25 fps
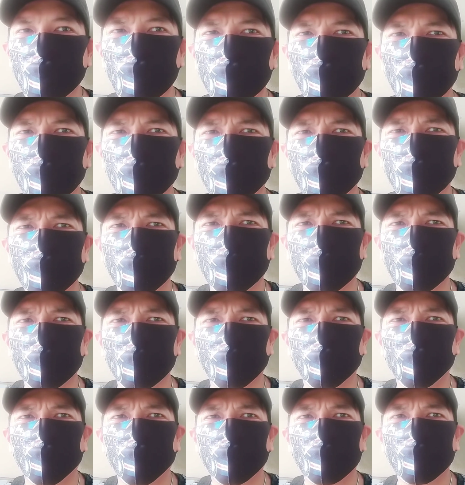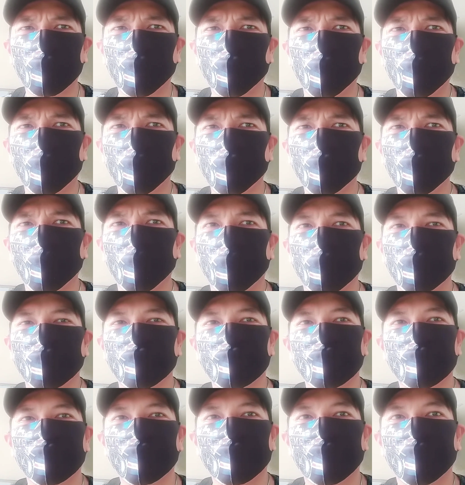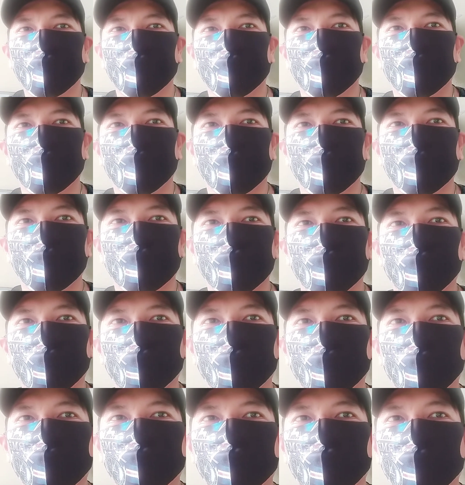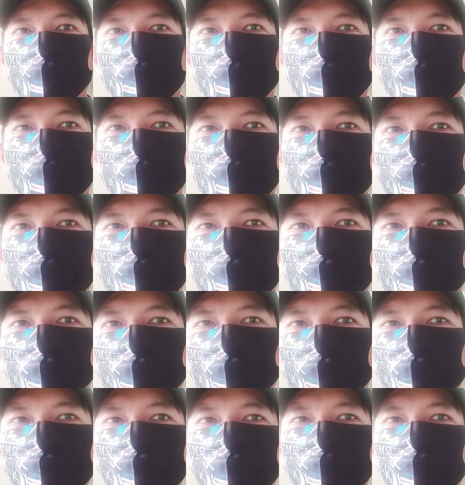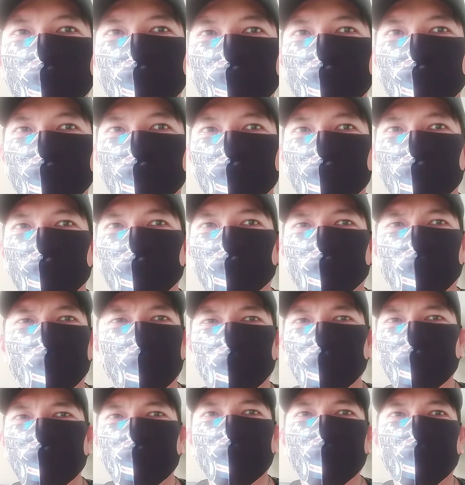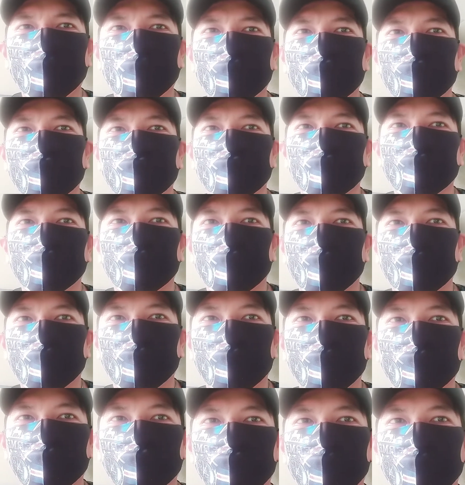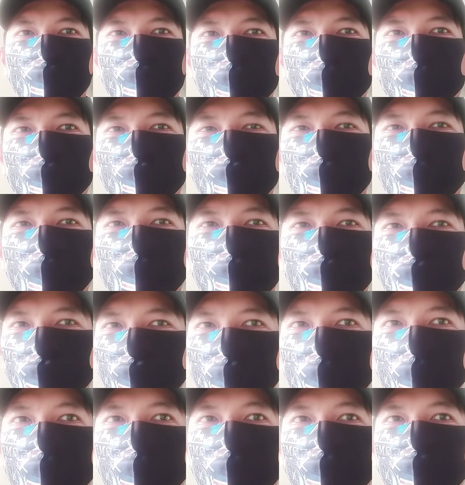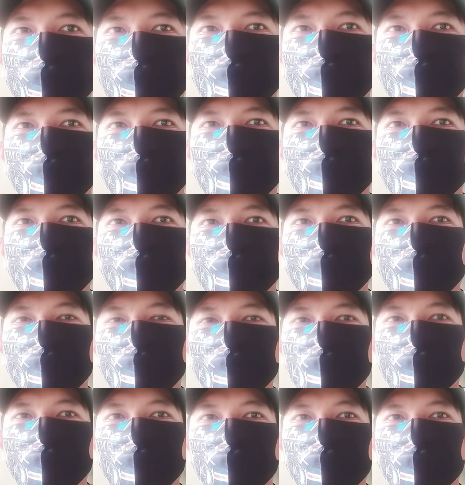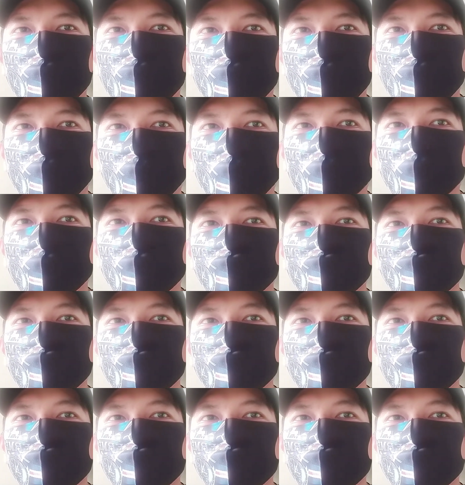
kalau salah nggak boleh dirubah-rubah. Terus nggak boleh, pokoknya fair aja lah. Udah jawab sekali udah gitu ya.